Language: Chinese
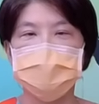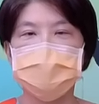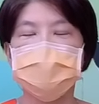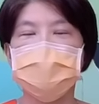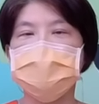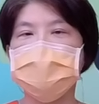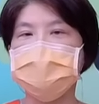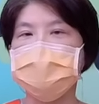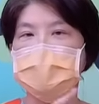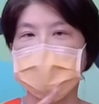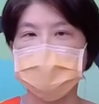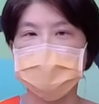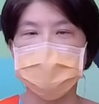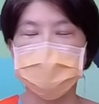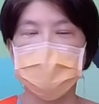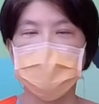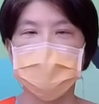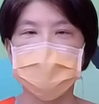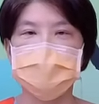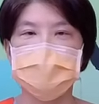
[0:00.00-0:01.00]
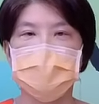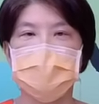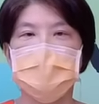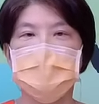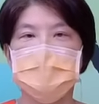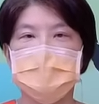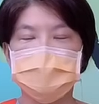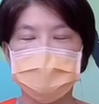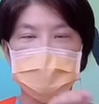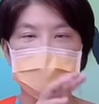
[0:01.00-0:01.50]
可是我要跟大家讲，
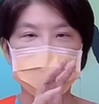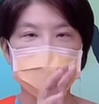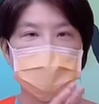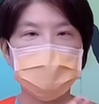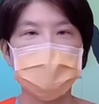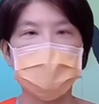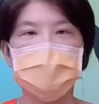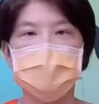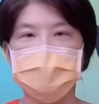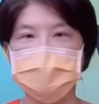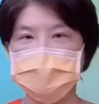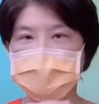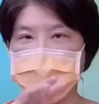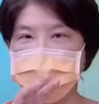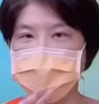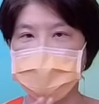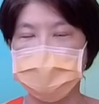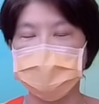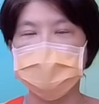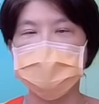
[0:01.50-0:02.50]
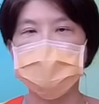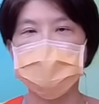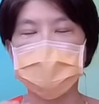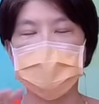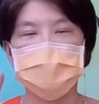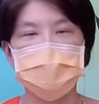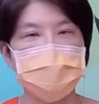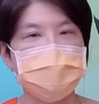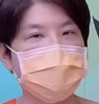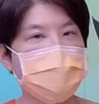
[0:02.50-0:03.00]
在通膨来之前，市场
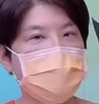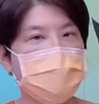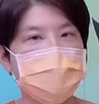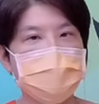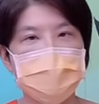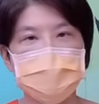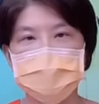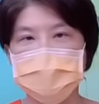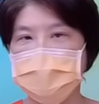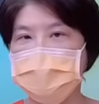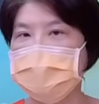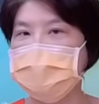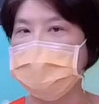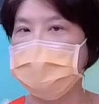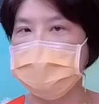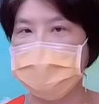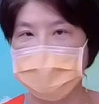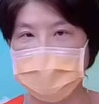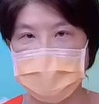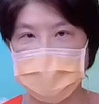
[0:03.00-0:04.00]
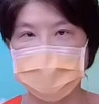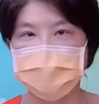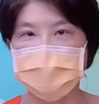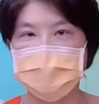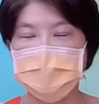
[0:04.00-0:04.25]
会非常非常的混乱，